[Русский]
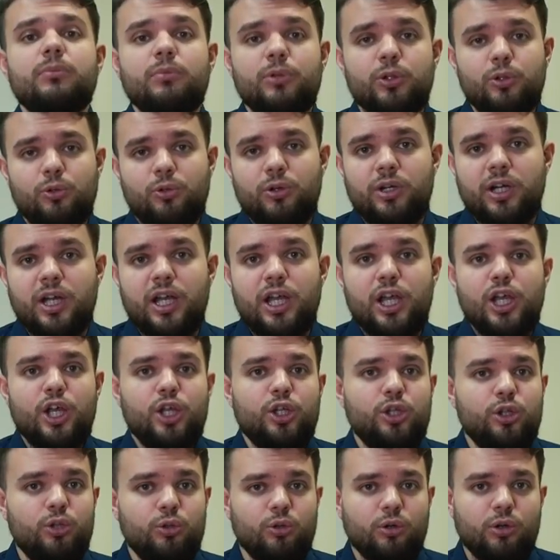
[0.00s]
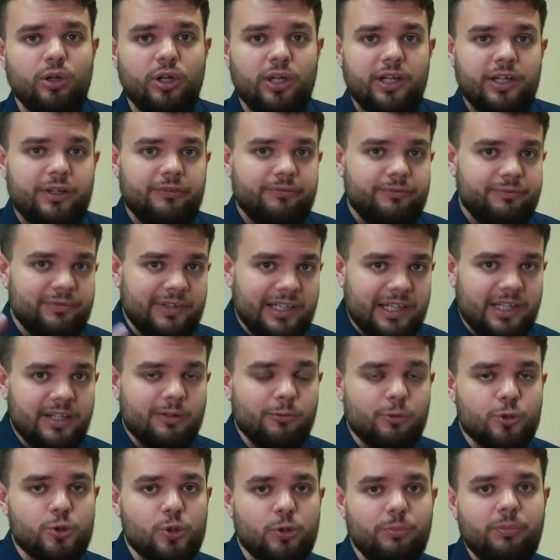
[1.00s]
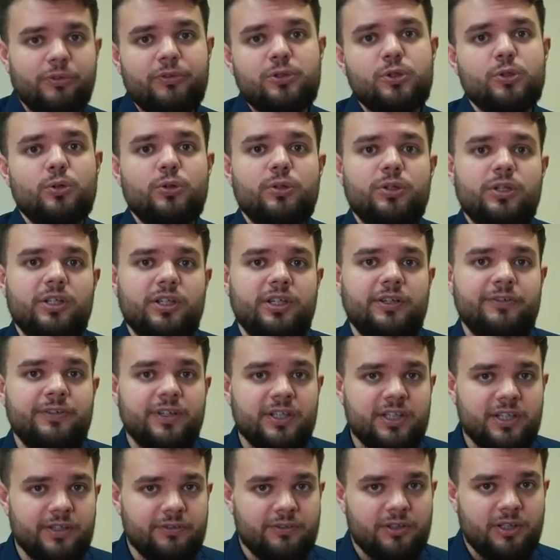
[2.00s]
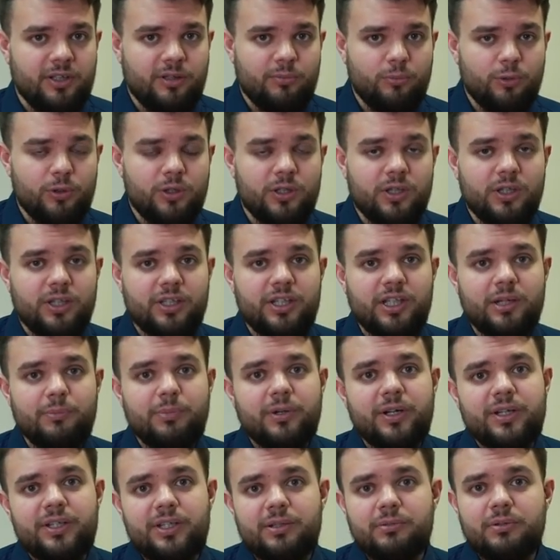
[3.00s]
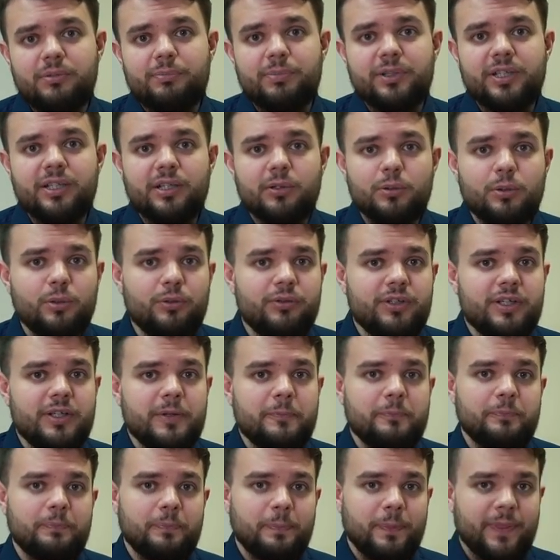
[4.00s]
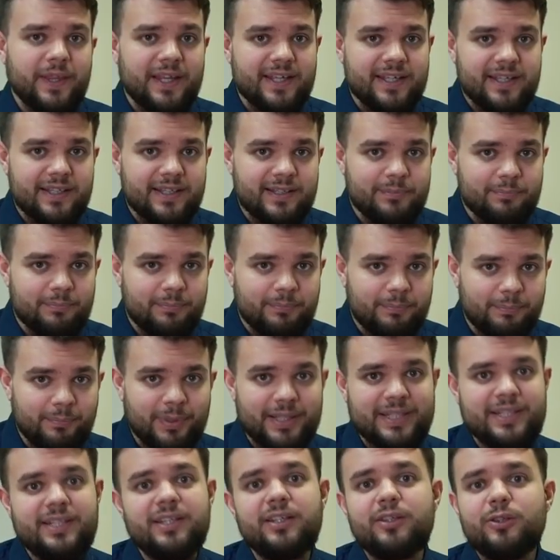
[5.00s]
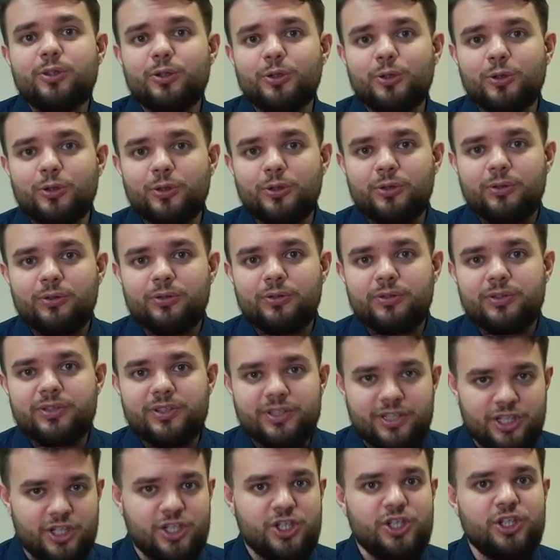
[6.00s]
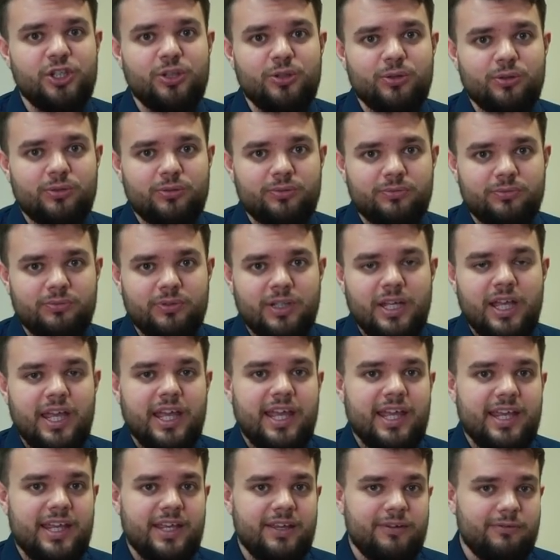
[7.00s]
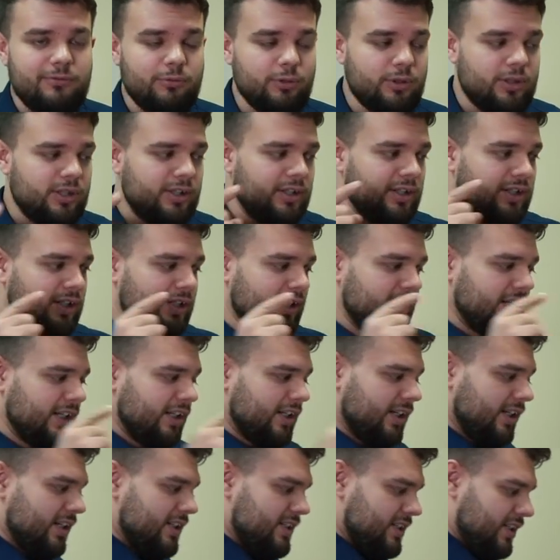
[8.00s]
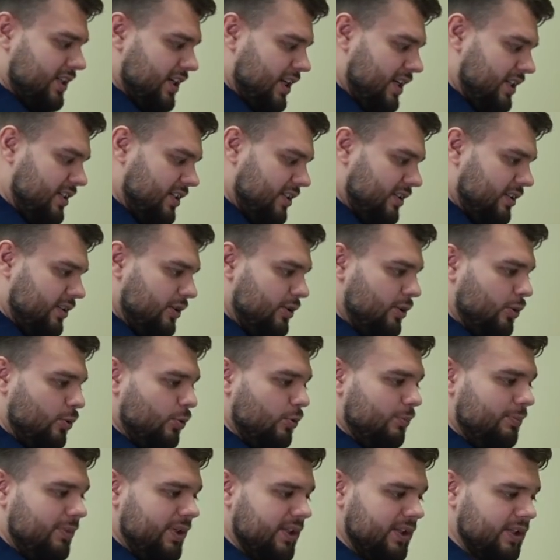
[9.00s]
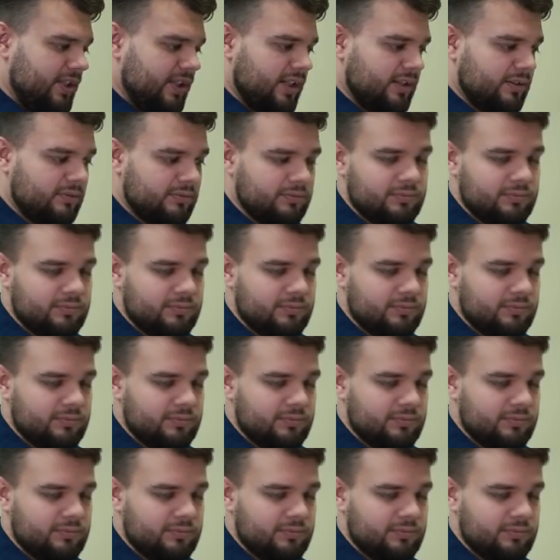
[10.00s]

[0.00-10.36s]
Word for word: много. Но для того, чтобы все это эффективно работало, необходимо подготовить патентную защиту. И вот как раз эти документы